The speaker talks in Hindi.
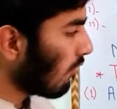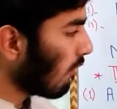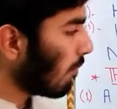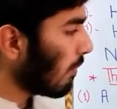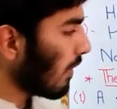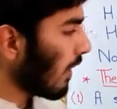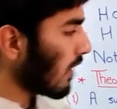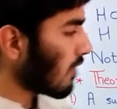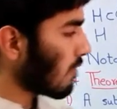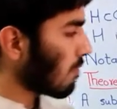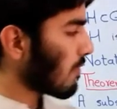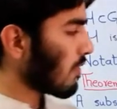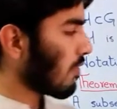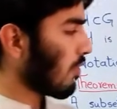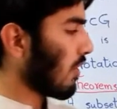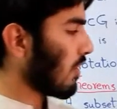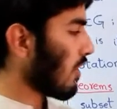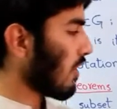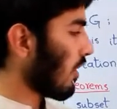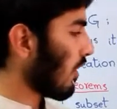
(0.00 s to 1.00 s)
वो भी एच में
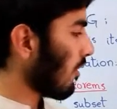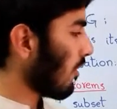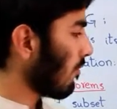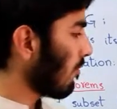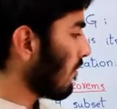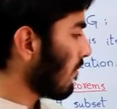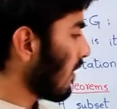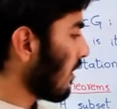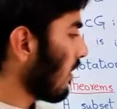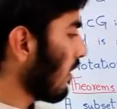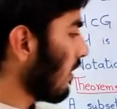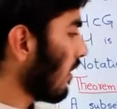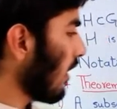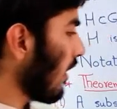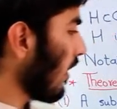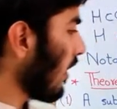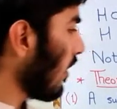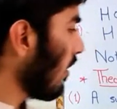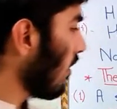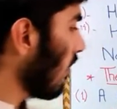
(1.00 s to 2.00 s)
से होना चाहिए
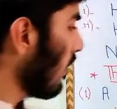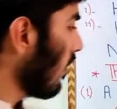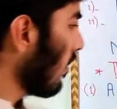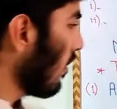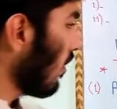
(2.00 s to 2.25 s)
ठीक है